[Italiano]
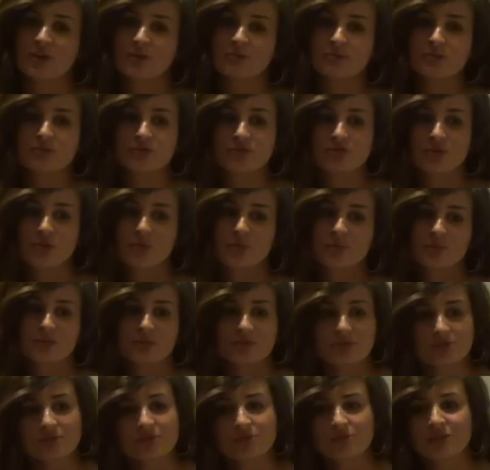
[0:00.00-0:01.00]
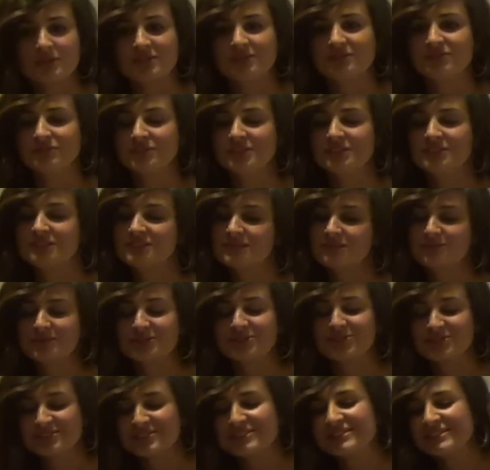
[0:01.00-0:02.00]
no, purtroppo, sono quasi finiti
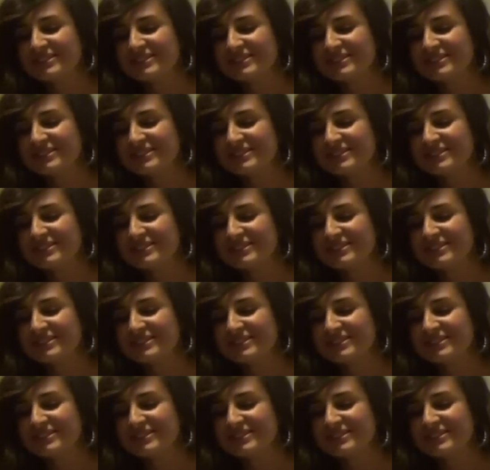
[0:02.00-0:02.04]
però.